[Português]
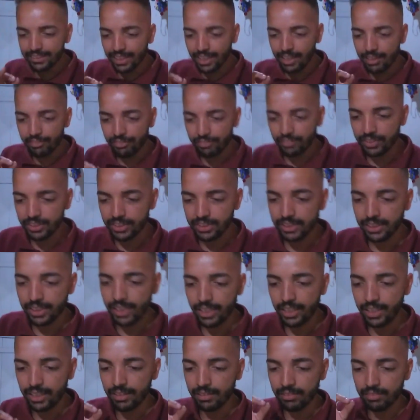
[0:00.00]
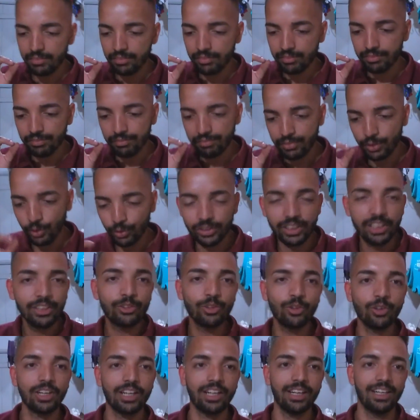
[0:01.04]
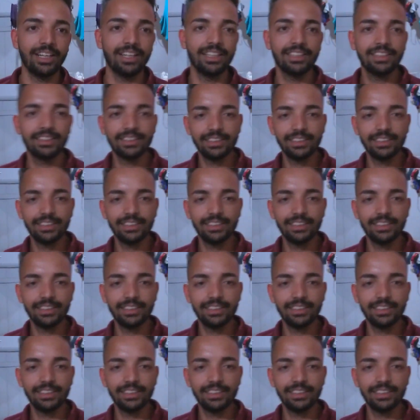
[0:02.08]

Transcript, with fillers: Calma. É, deu pra tocar.